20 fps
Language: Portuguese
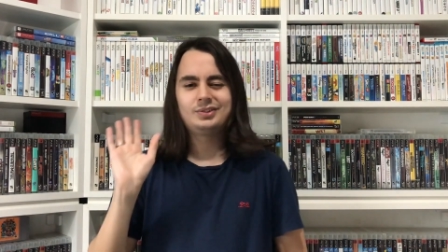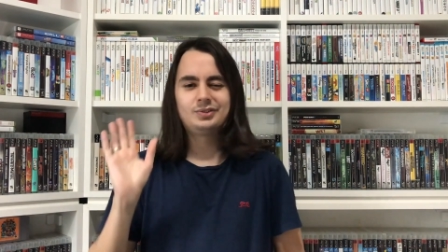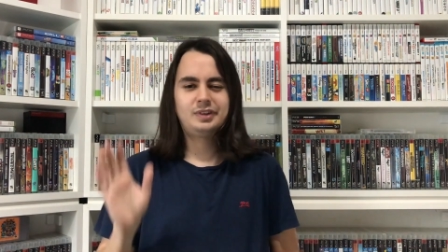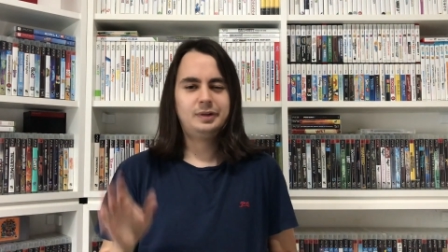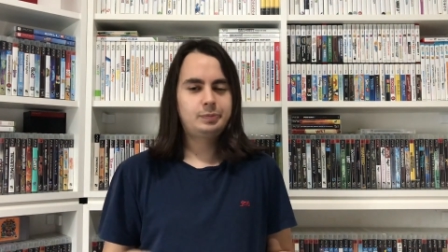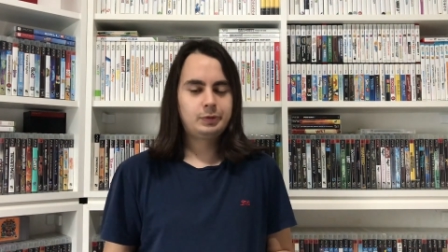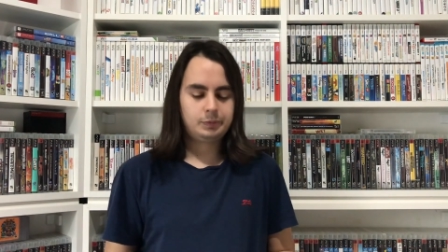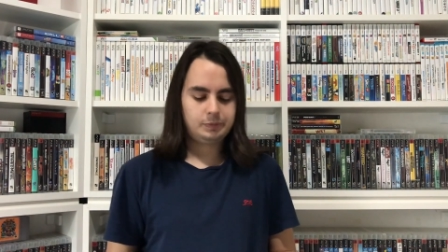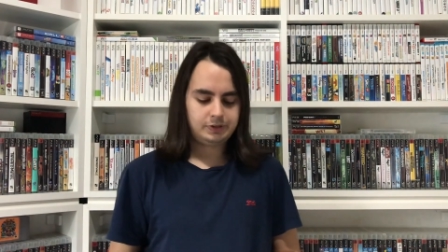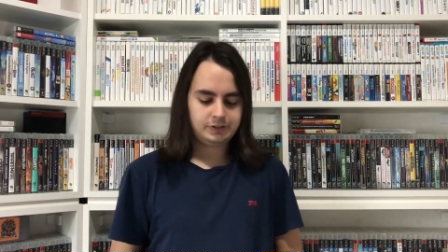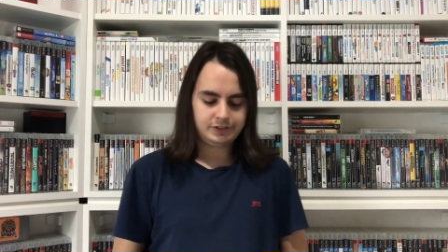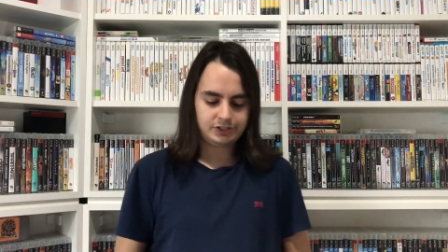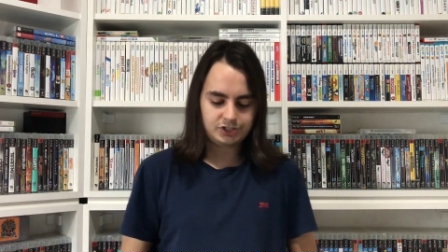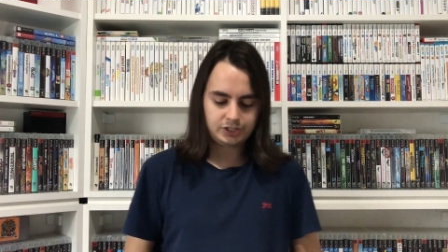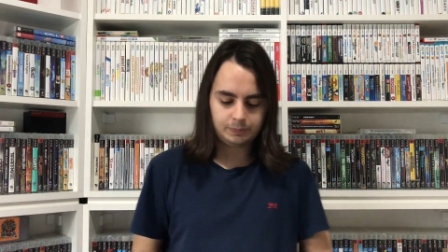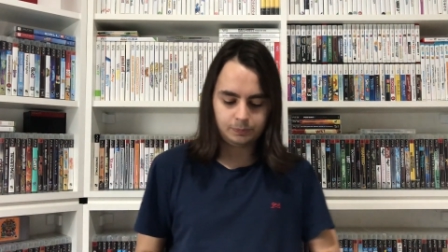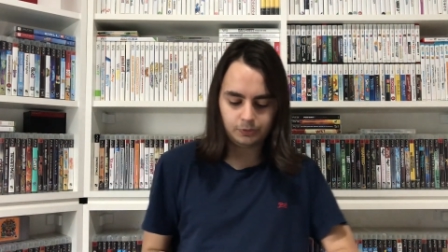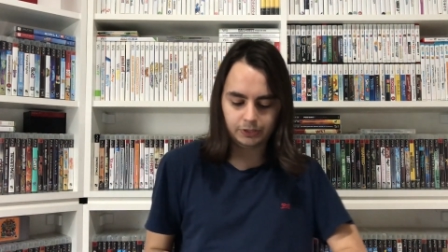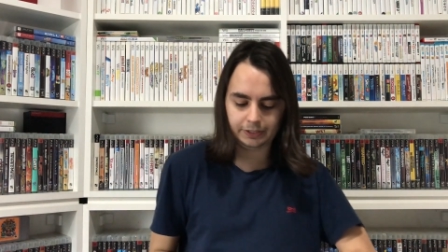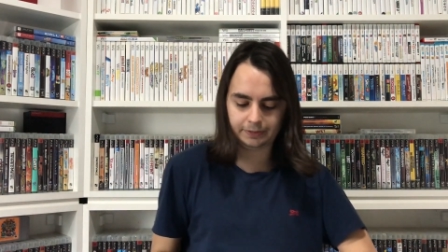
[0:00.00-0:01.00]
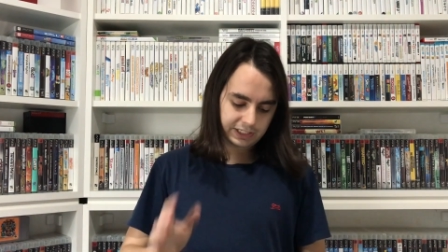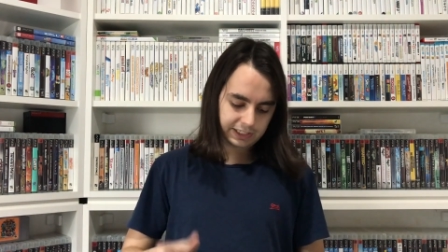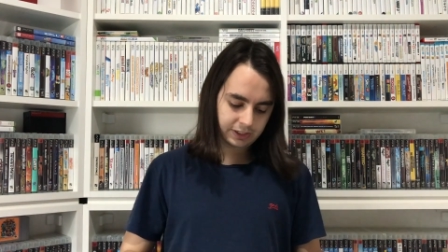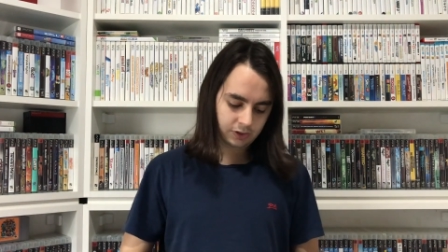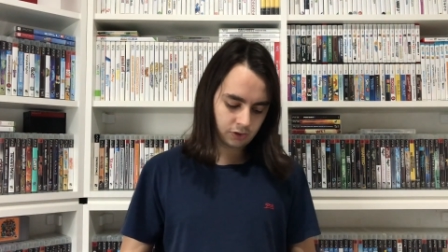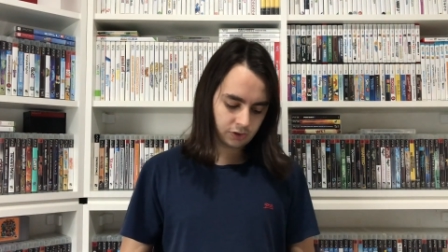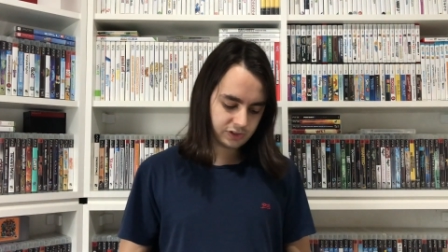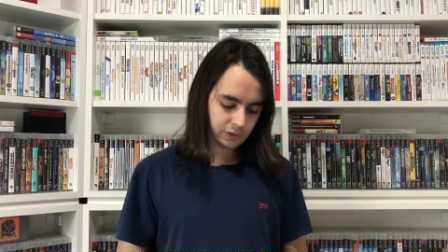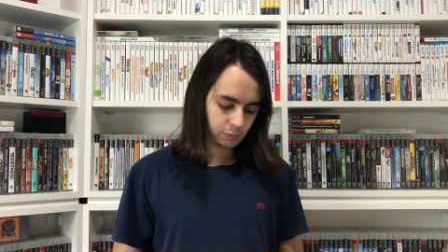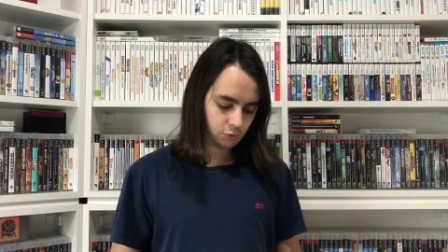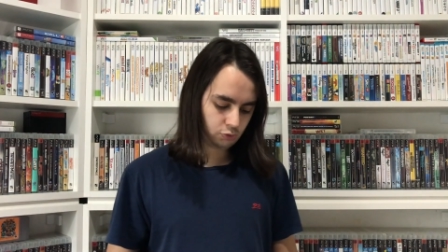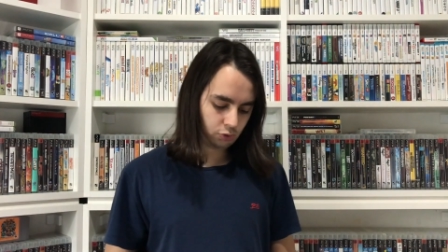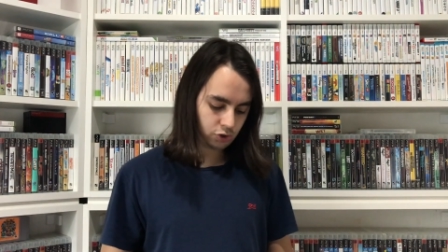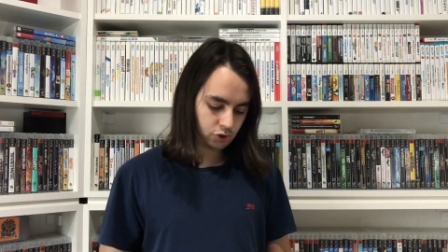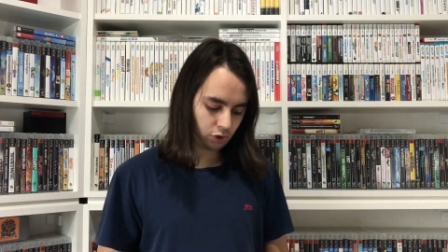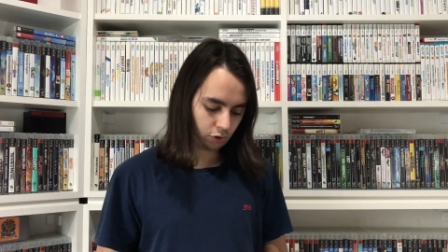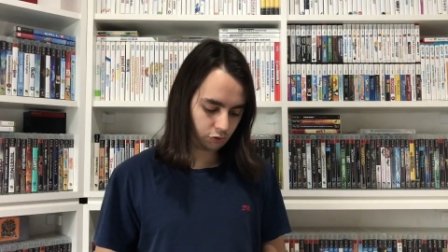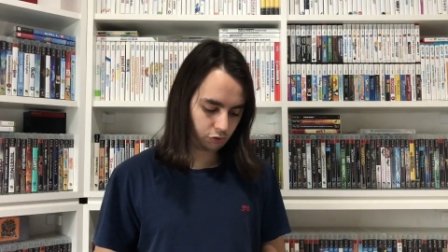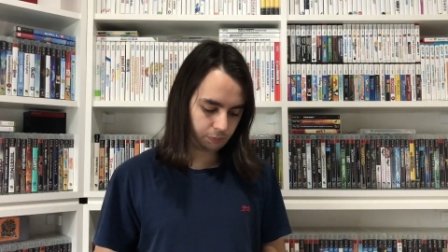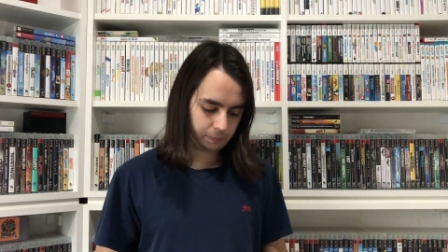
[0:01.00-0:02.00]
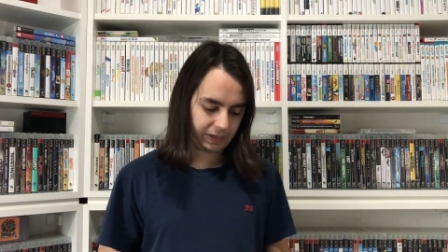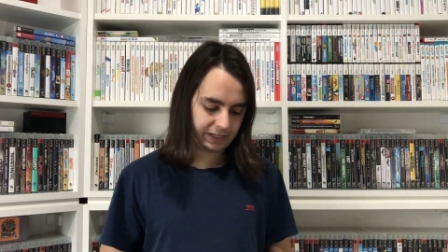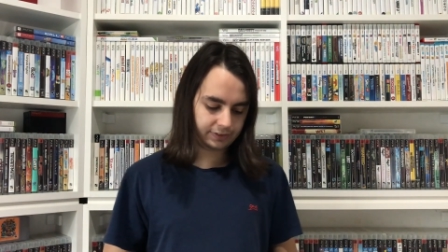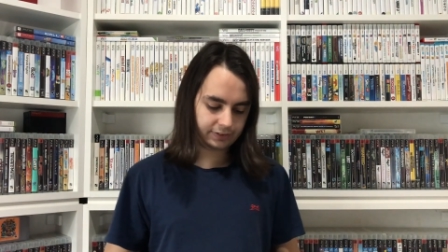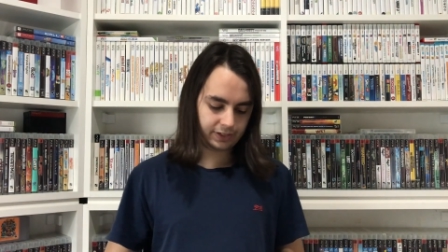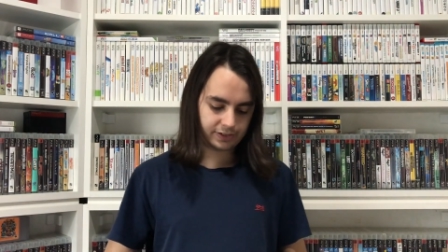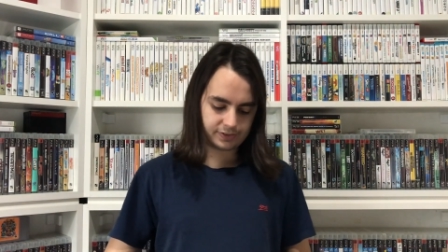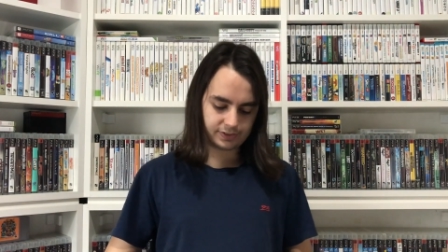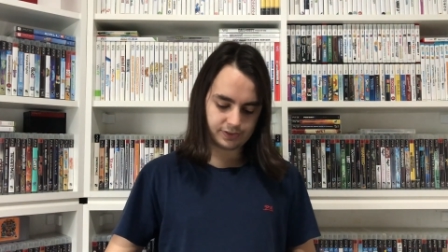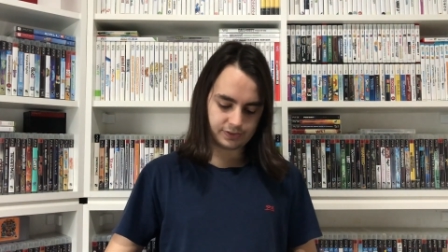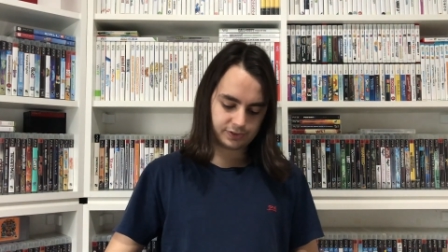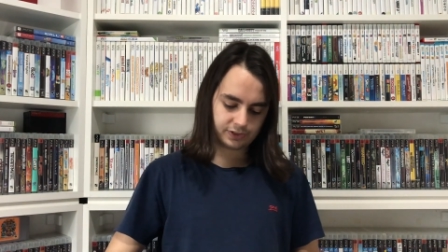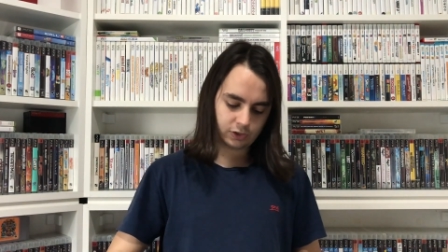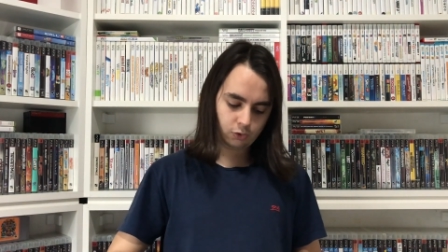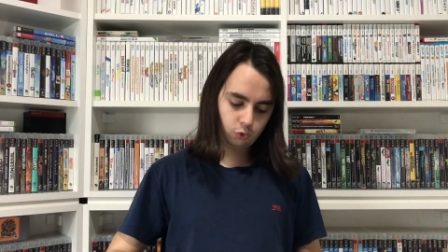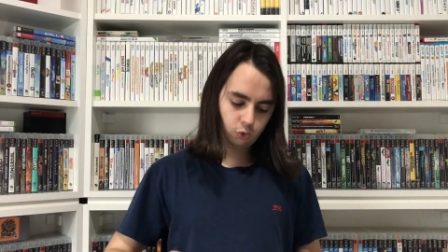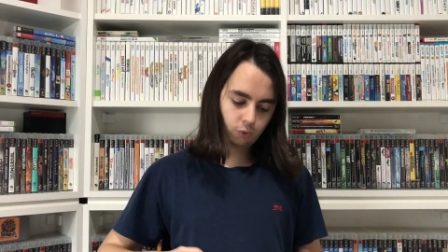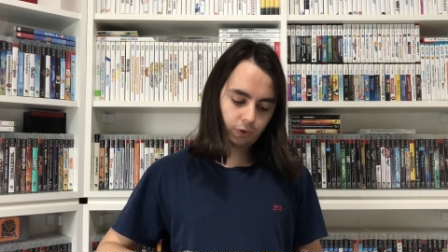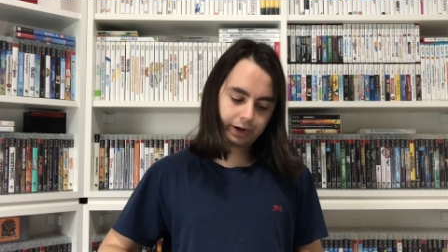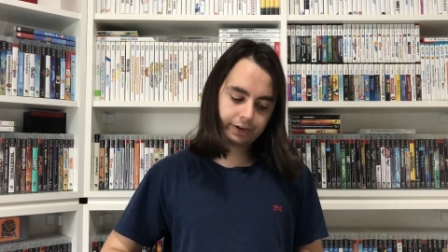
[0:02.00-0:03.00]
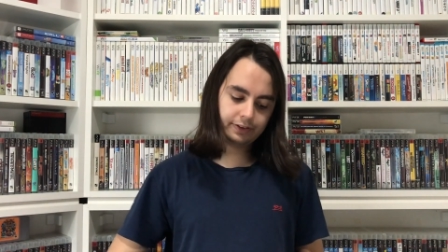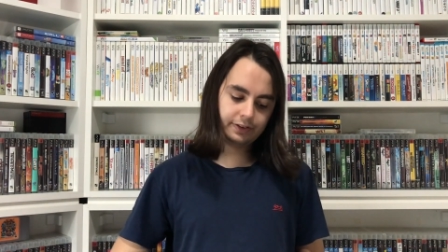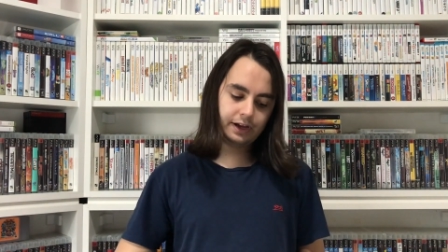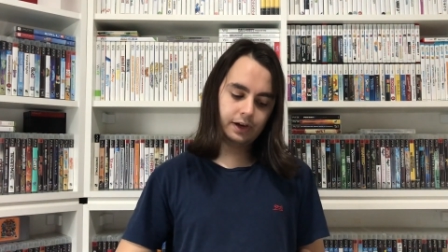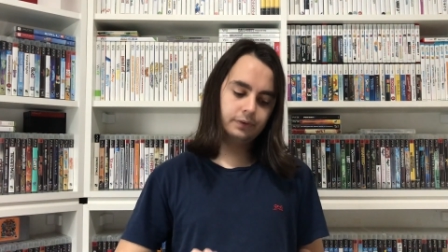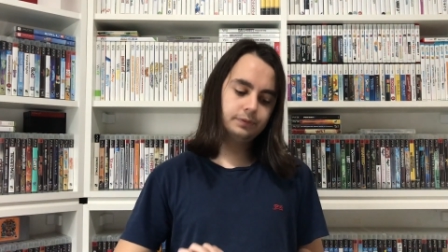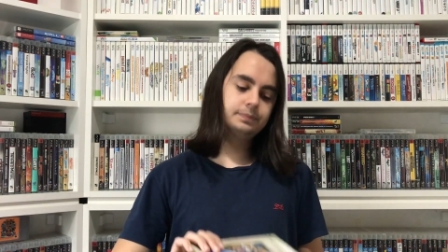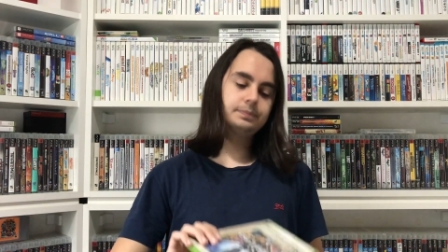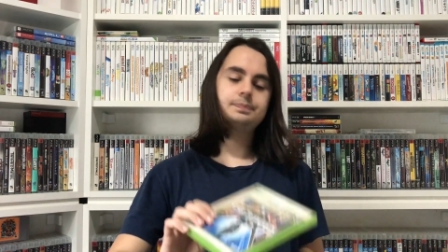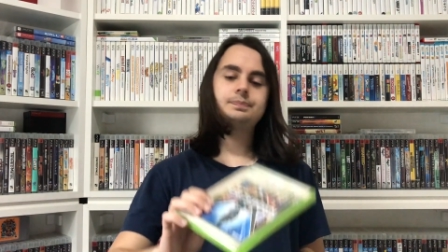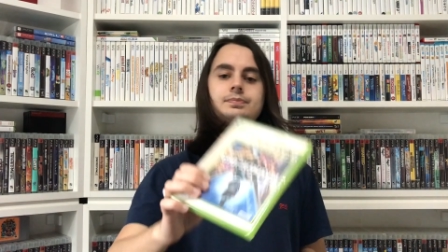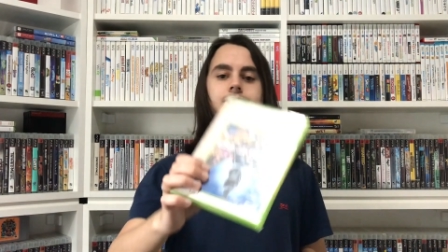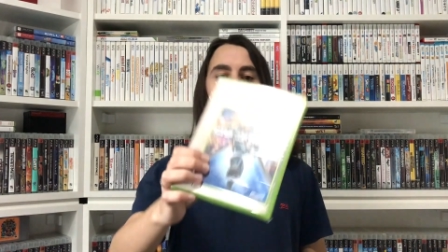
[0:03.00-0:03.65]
não tem problema deixar por aí. E aqui nós temos dois jogos bem interessantes, que é o Crackdown